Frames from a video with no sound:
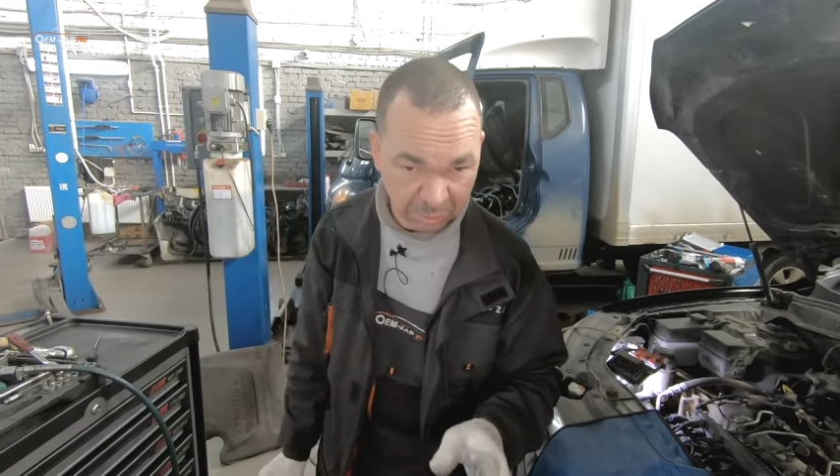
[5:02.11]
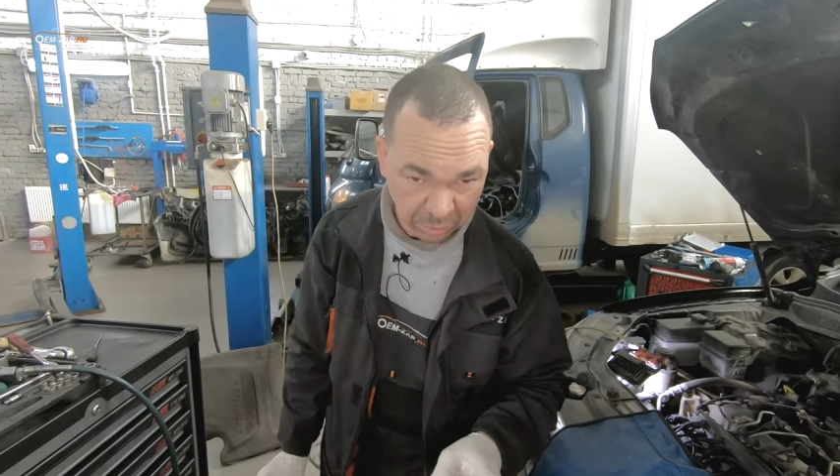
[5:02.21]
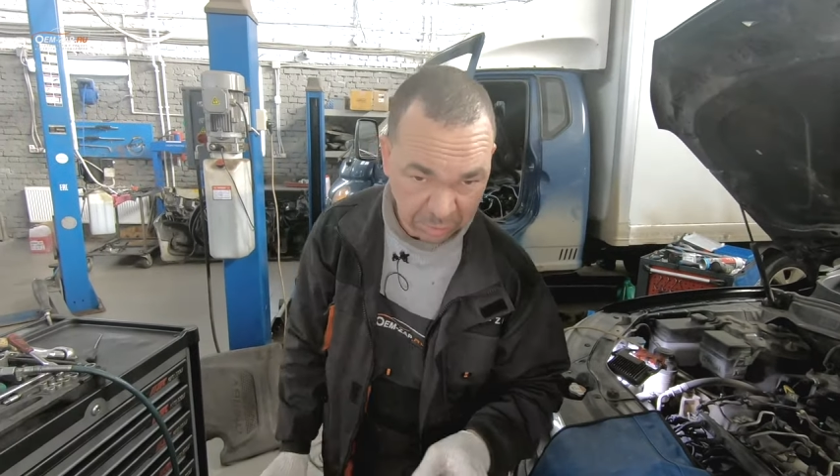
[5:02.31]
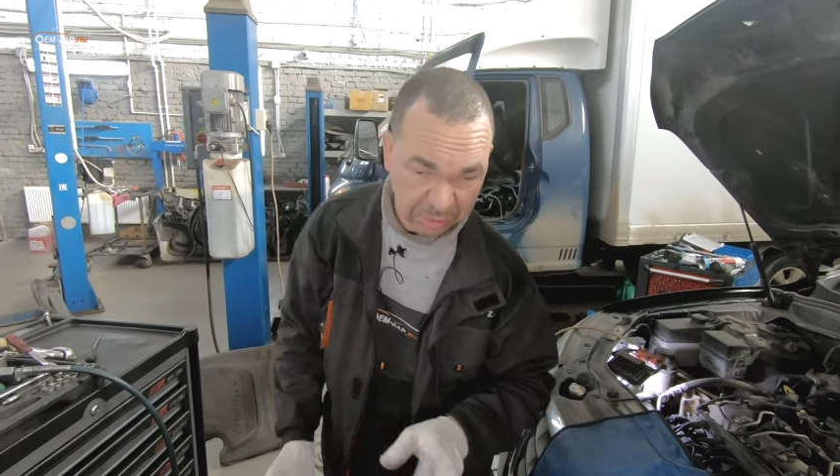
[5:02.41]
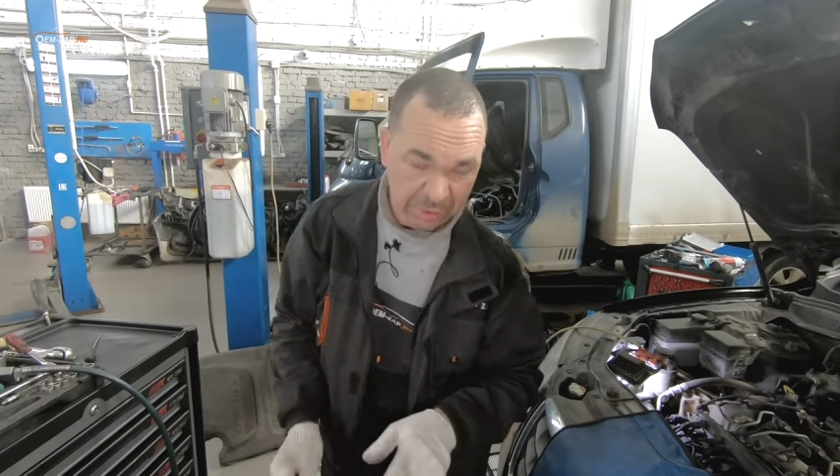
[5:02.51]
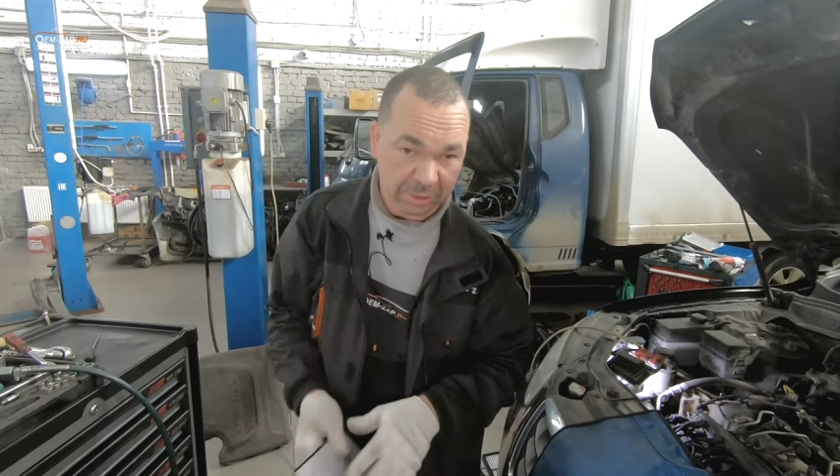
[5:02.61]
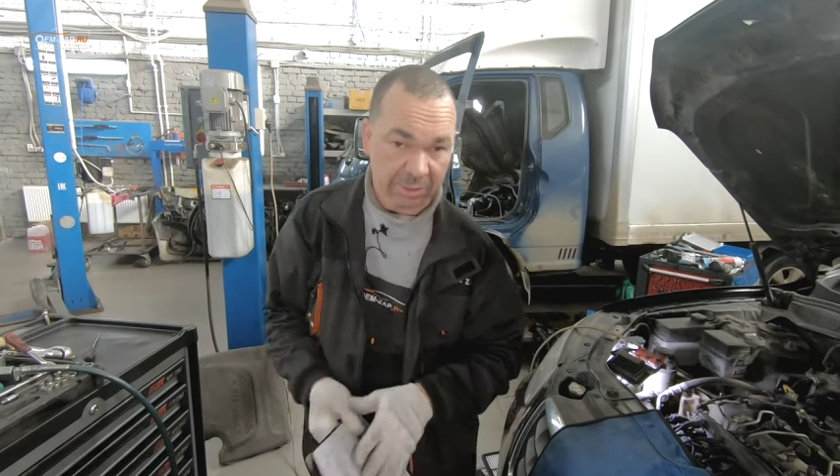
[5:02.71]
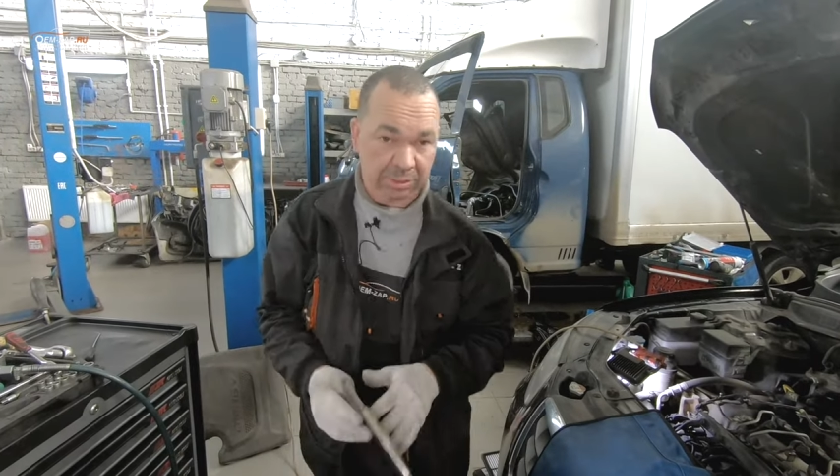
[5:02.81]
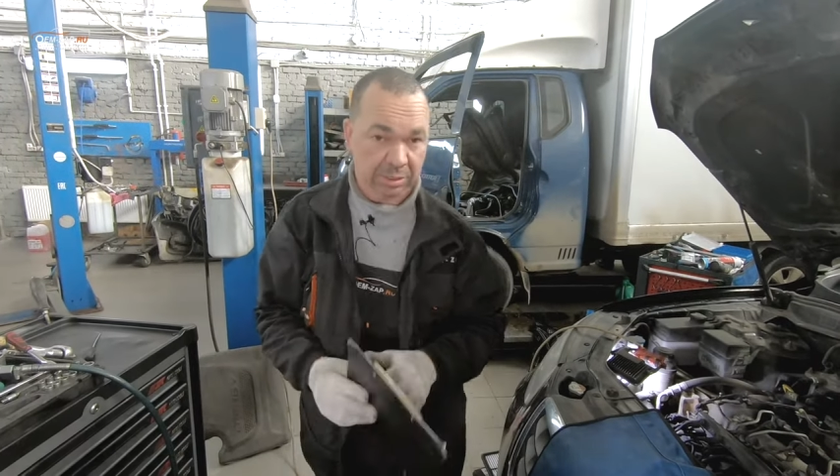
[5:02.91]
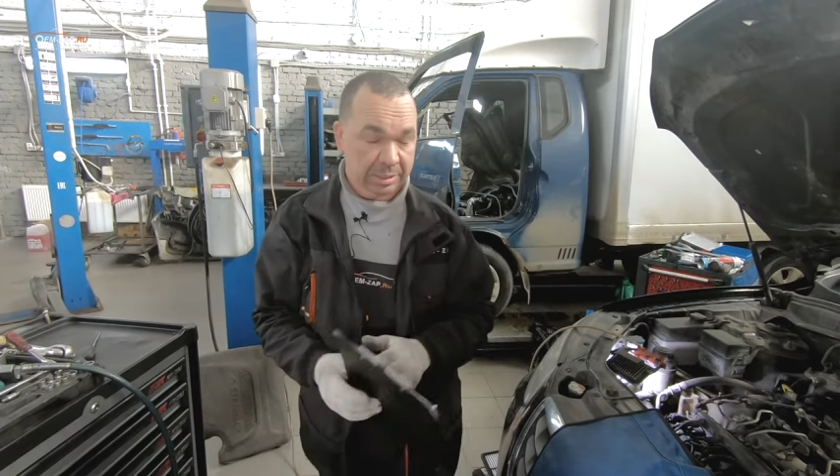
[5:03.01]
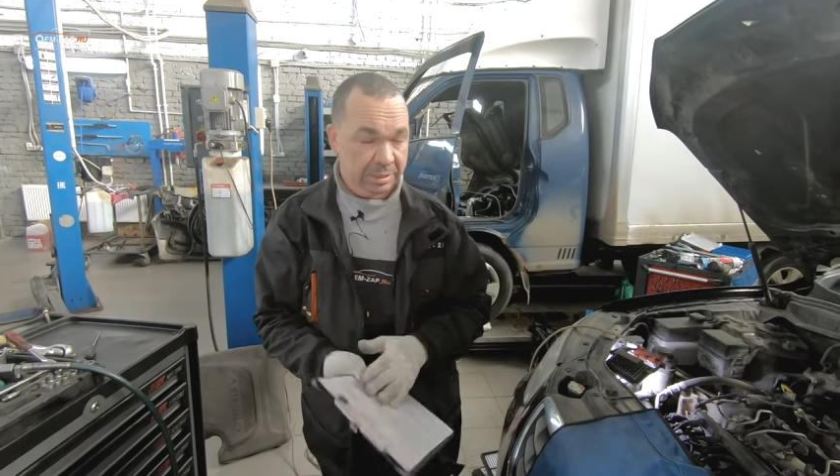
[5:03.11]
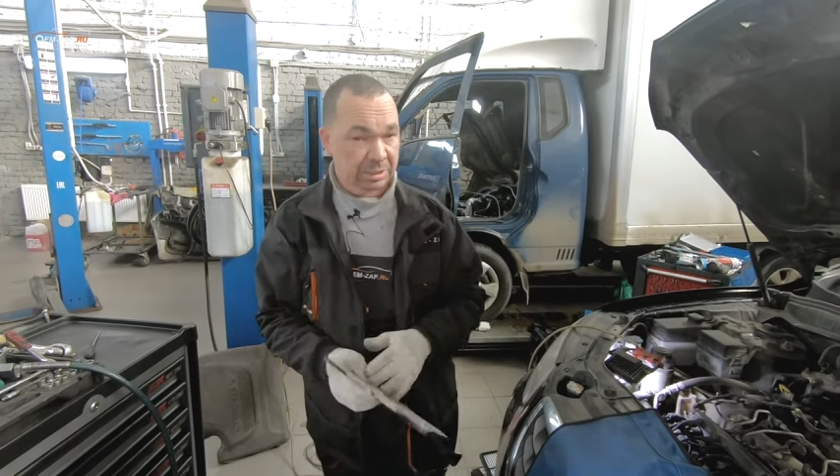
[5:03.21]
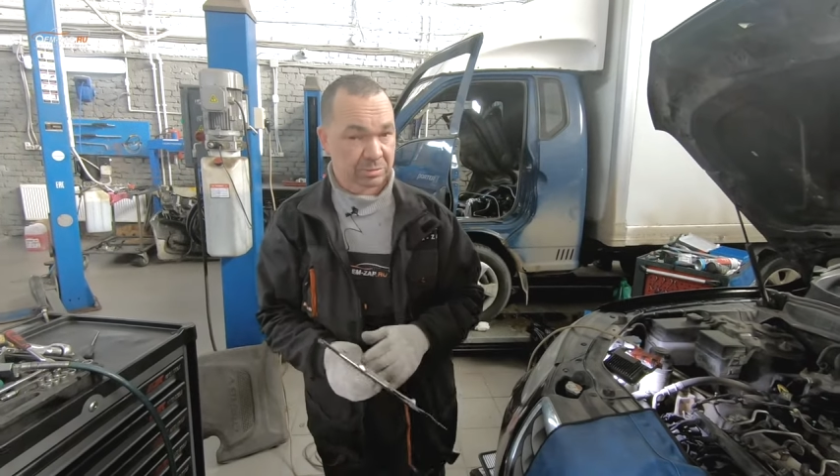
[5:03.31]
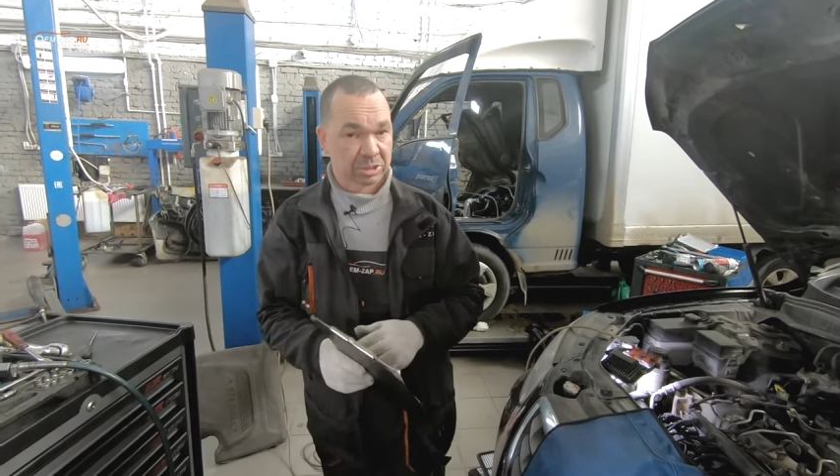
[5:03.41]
То есть а, нету